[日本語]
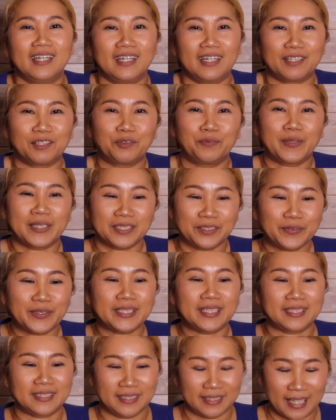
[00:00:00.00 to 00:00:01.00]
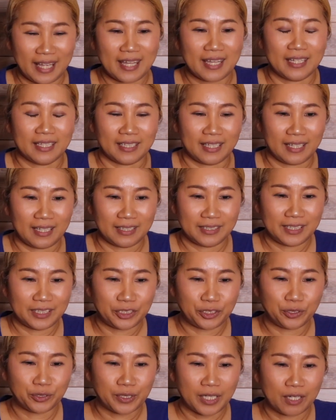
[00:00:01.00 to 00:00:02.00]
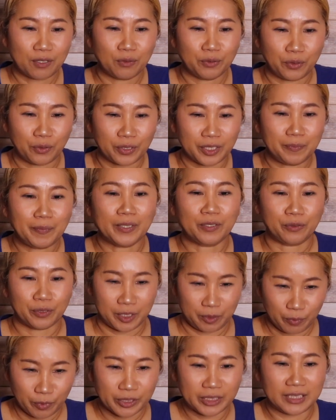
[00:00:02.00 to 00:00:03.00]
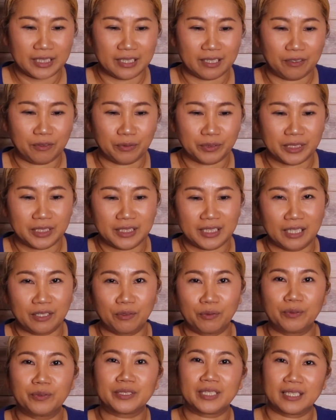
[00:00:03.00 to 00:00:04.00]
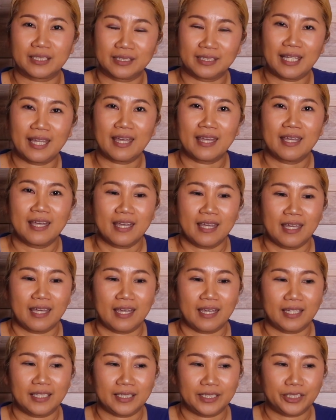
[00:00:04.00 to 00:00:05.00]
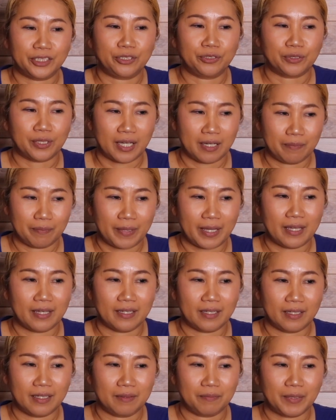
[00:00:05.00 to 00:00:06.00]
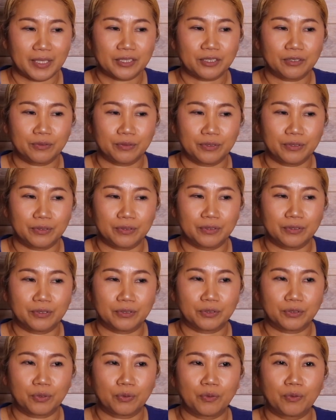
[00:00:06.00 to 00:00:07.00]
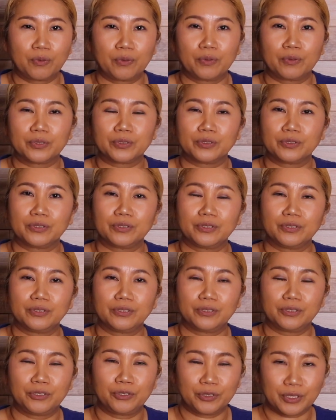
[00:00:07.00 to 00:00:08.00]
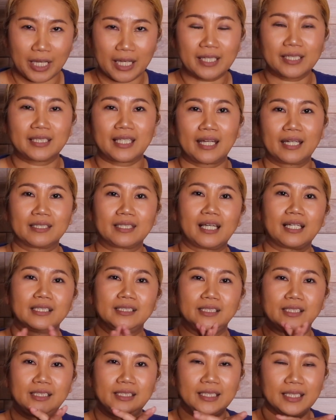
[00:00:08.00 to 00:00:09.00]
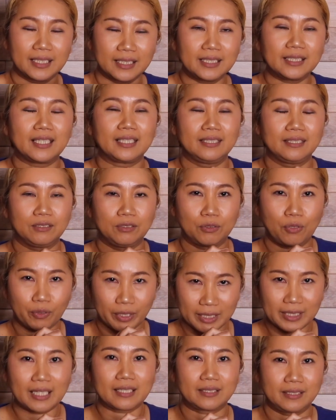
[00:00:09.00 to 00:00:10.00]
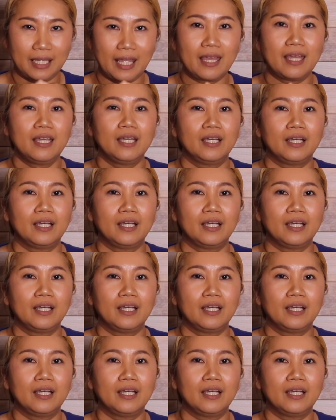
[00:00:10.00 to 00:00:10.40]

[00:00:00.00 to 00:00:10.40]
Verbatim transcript: えー、とまずはですね、え2週間後の今の気持ちこちらの方ですね、え1週間目、えまずその襲撃された時期時ですね